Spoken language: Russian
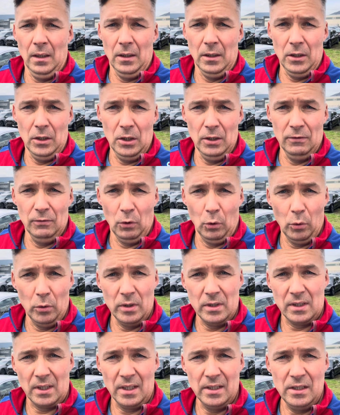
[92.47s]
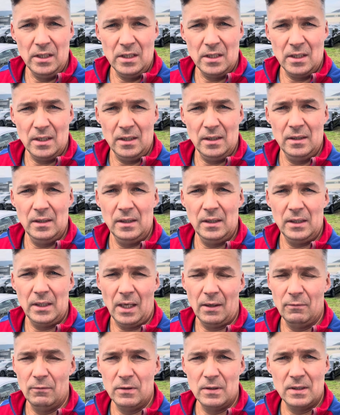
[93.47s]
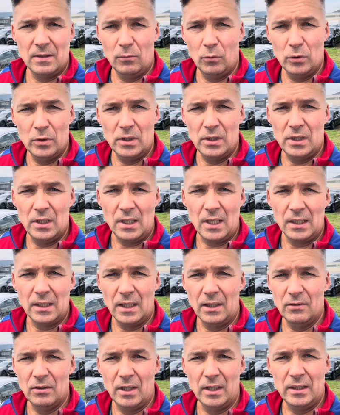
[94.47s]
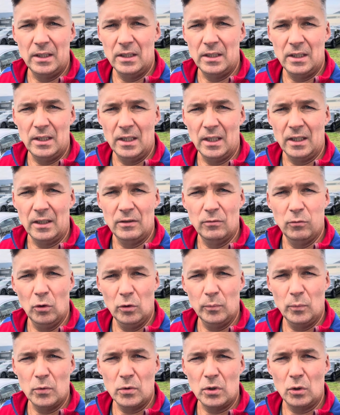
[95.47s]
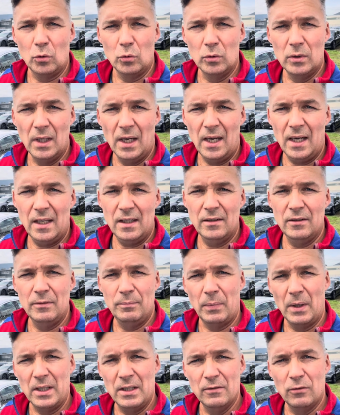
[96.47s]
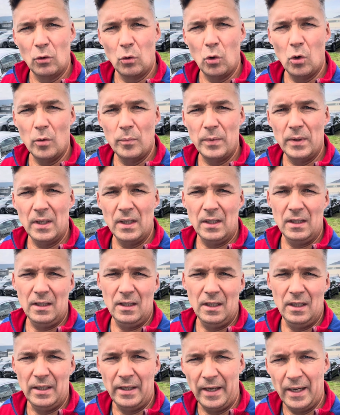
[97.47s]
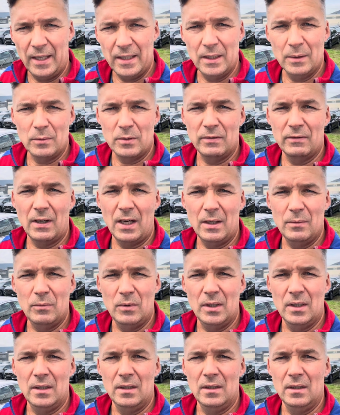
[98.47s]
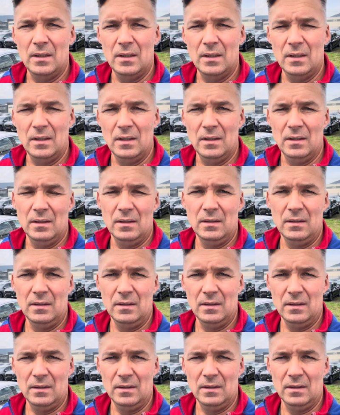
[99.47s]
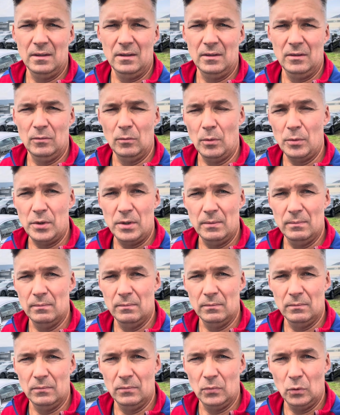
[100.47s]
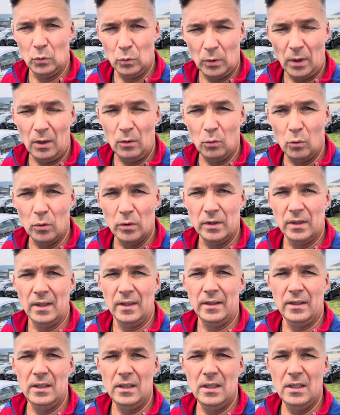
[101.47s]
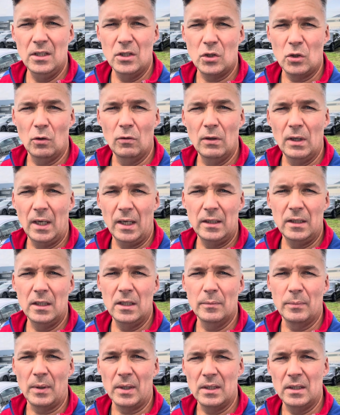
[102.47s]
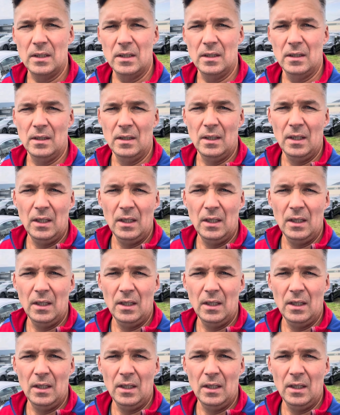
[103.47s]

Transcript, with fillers: И выходит страница, там вы заводите, когда вы хотите ехать в отпуск, куда, по Европе или рядом с вами, и, э, в общем, куда угодно. И что вы хотите пройти.